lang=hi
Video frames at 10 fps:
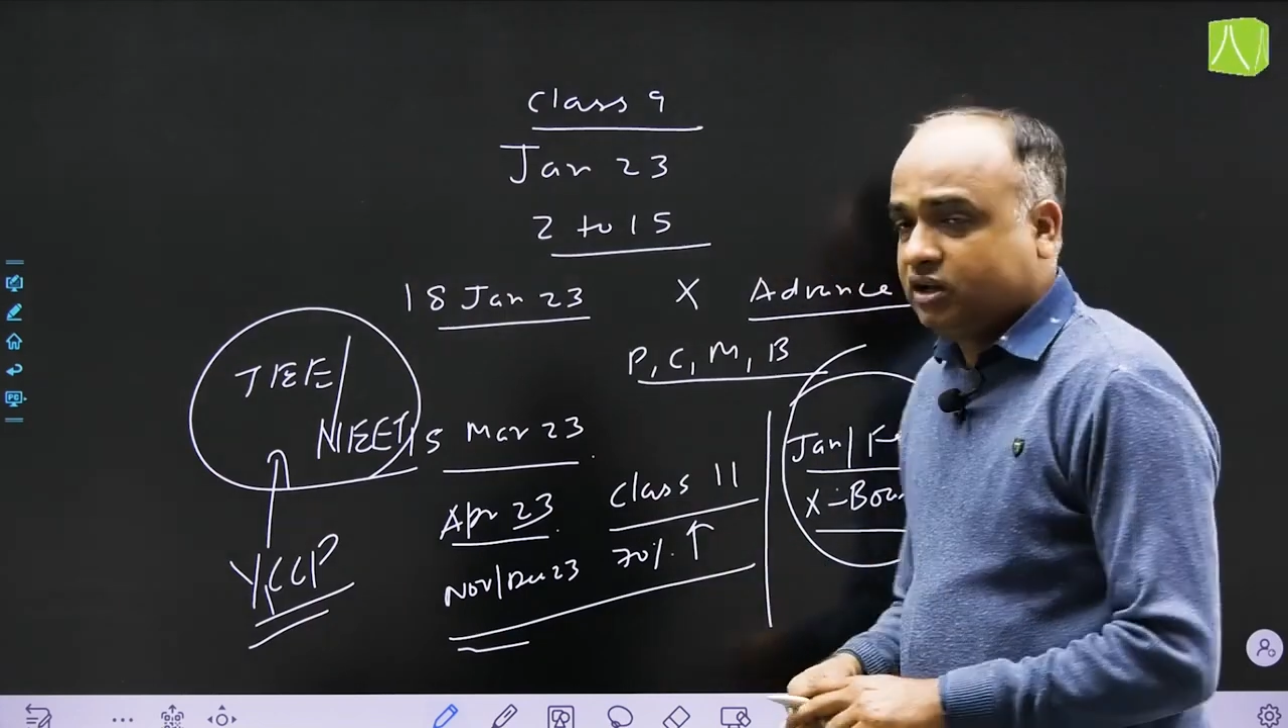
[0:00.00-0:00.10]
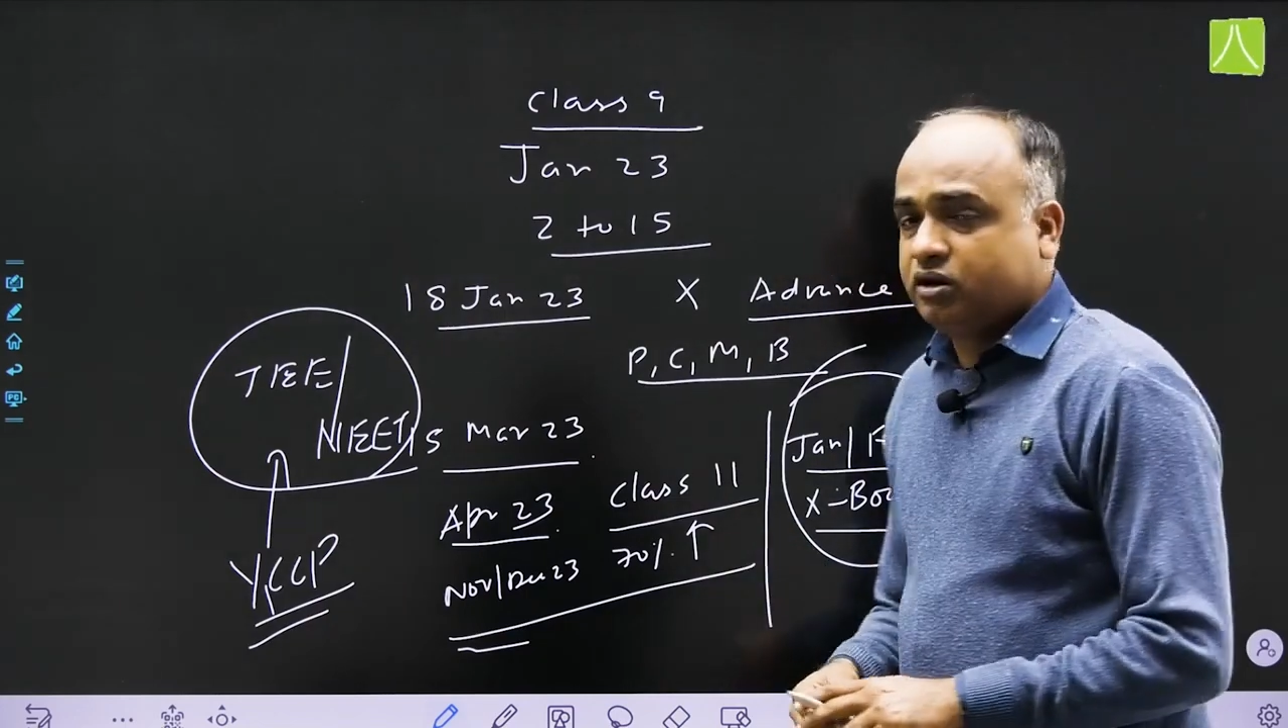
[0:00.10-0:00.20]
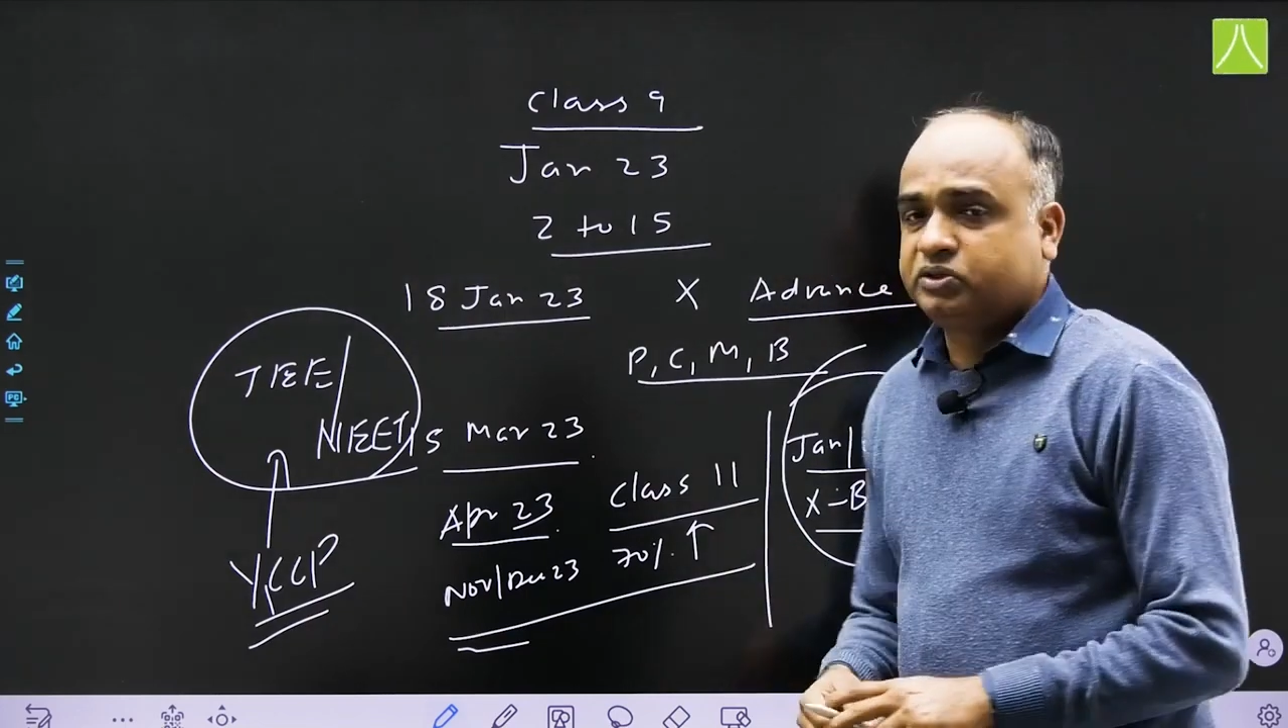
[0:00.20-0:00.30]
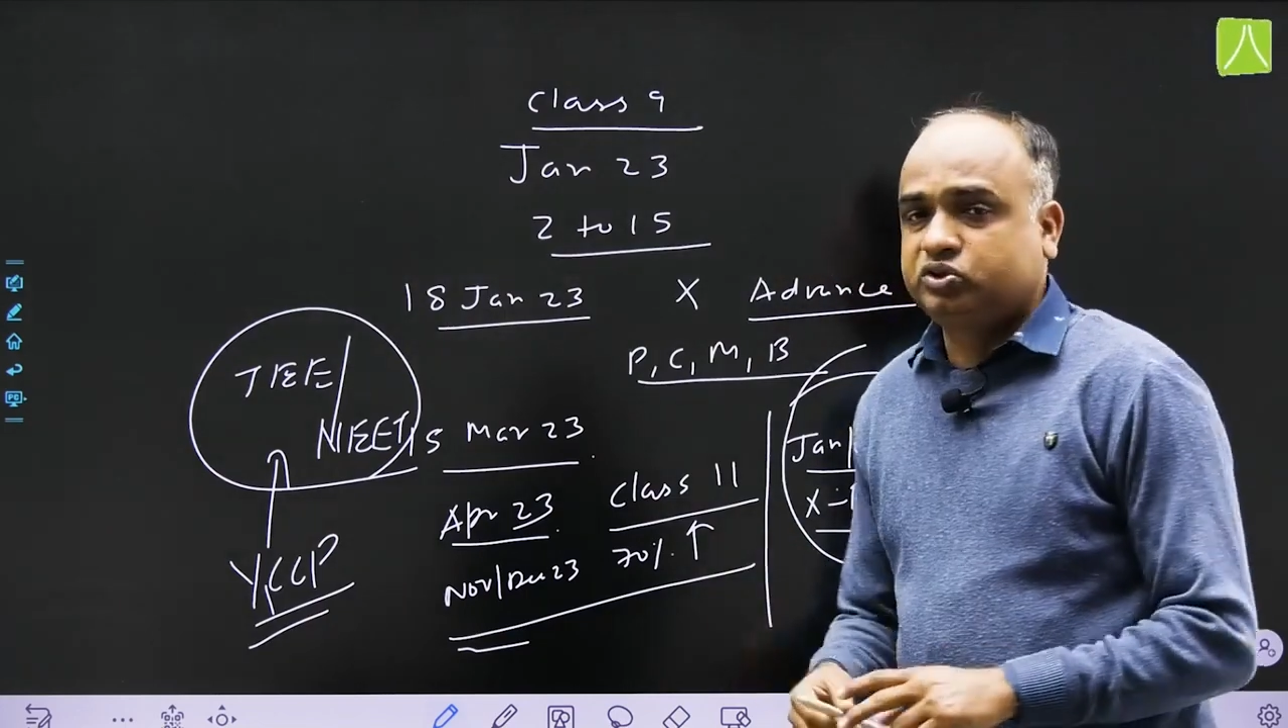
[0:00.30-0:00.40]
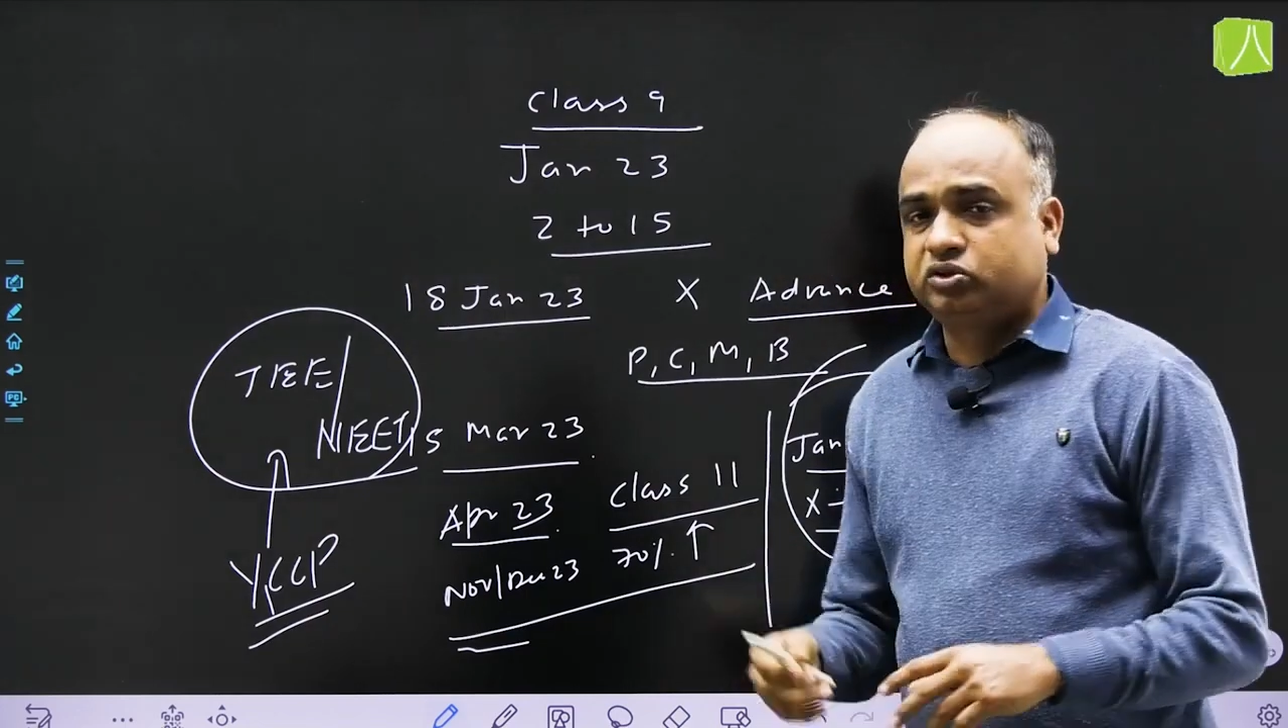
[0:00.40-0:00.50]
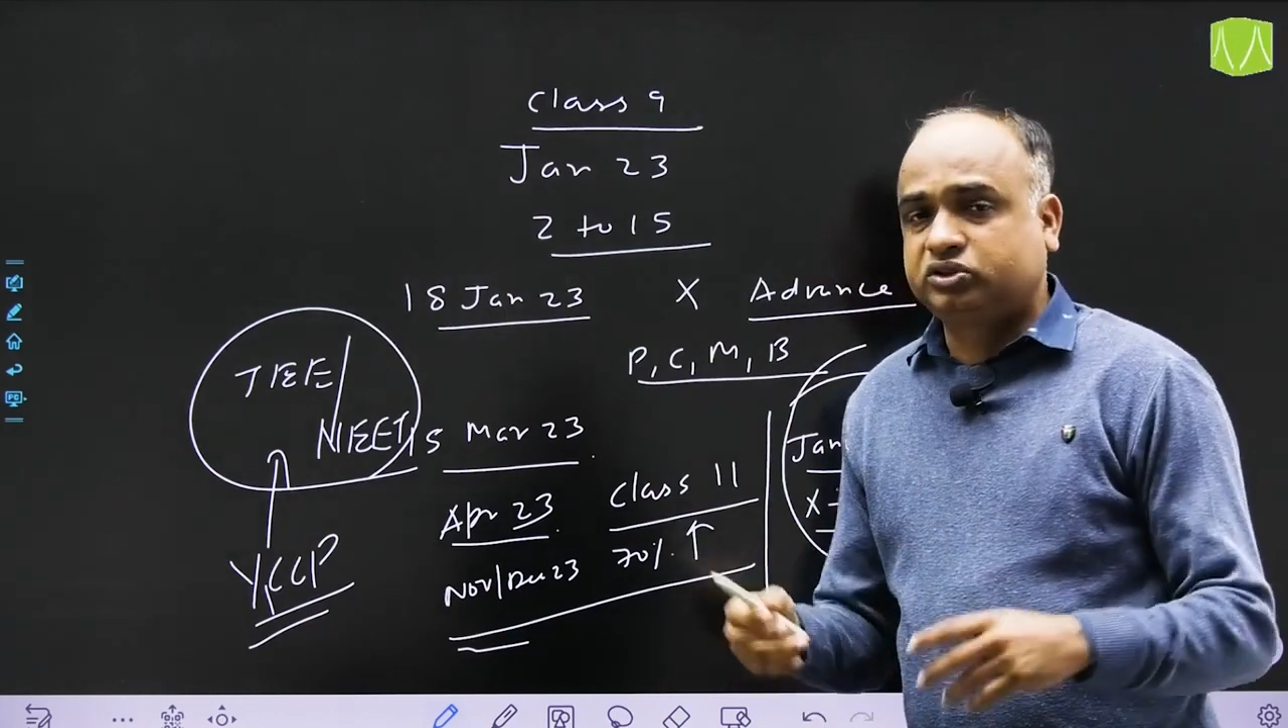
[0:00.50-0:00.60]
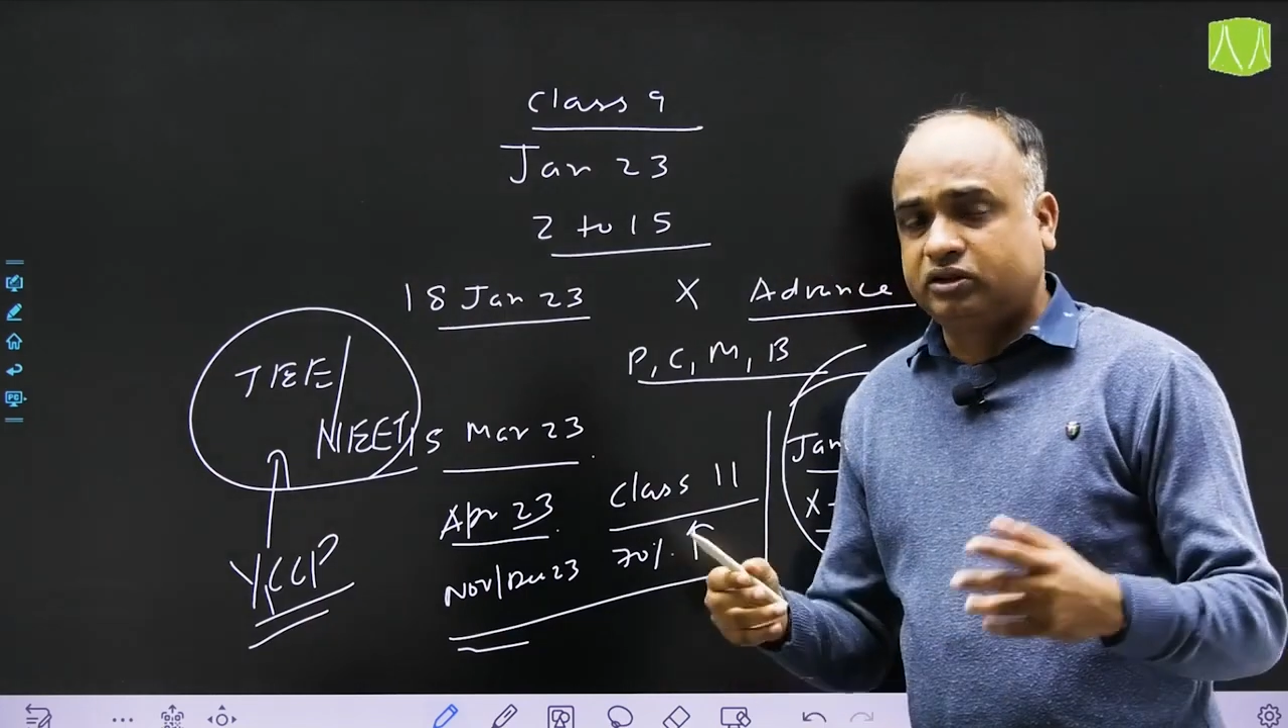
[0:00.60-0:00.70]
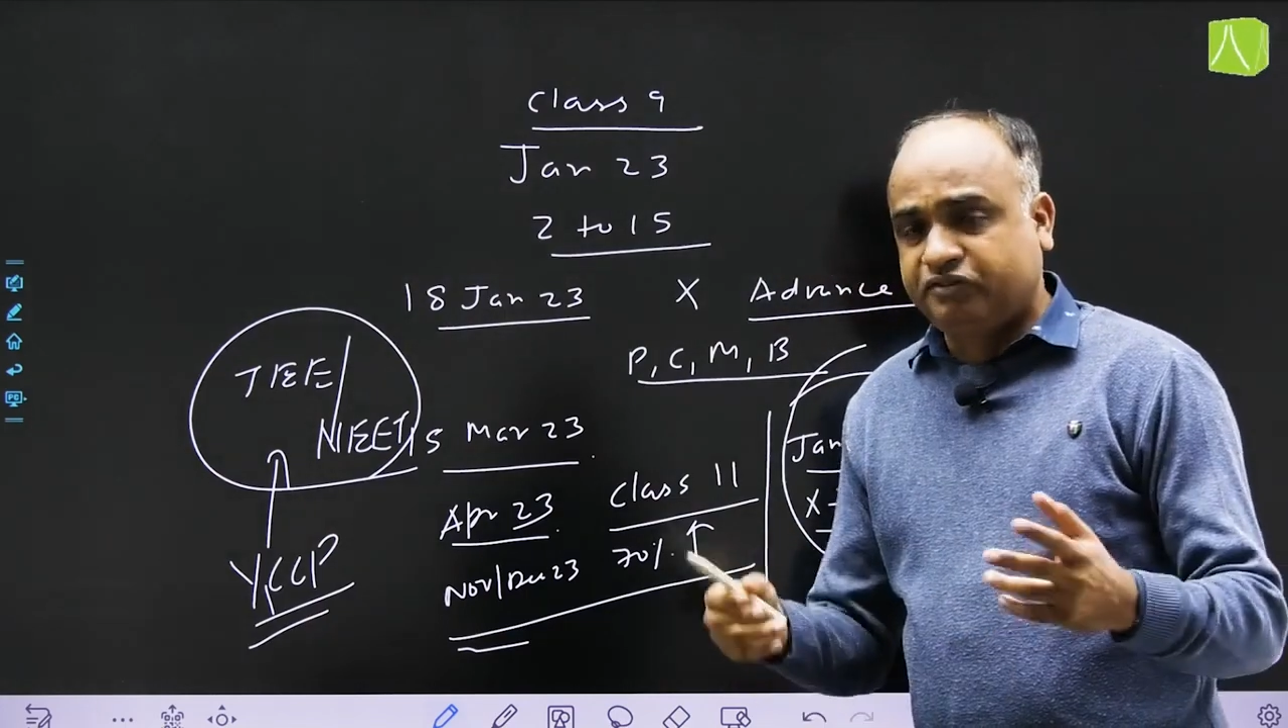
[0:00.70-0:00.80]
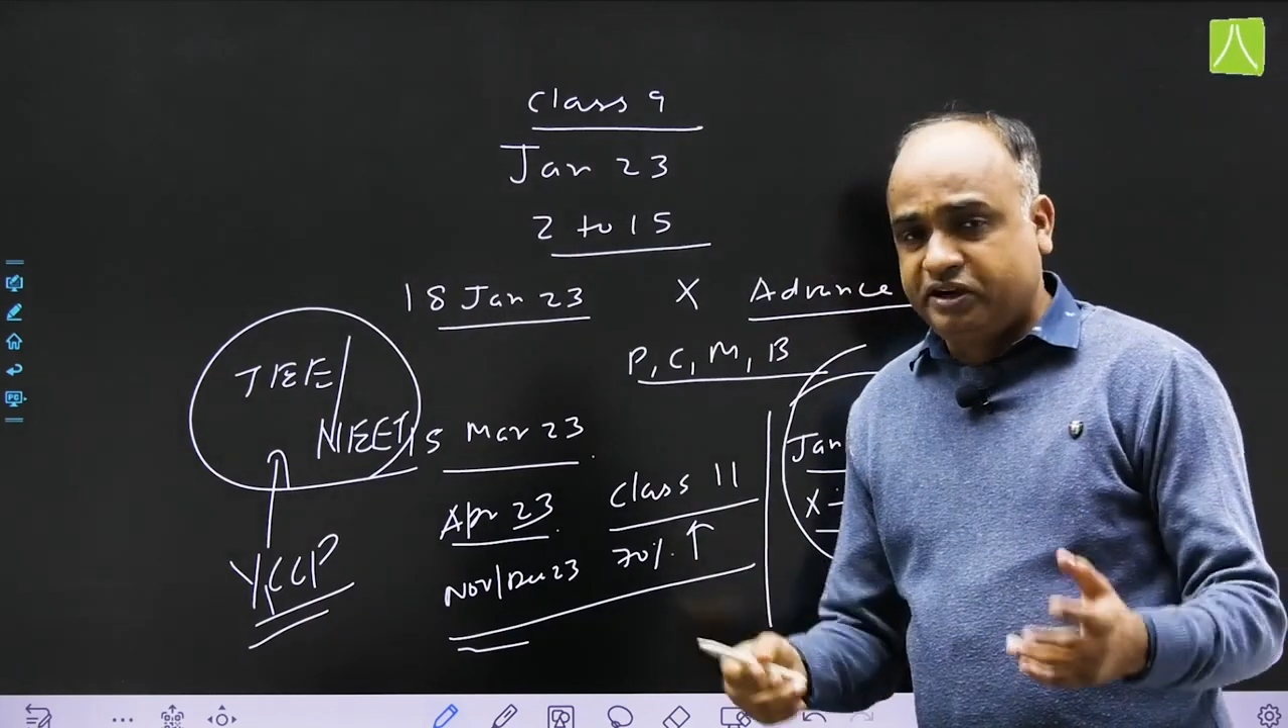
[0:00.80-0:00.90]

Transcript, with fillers: था और बच्चों का उसके बाद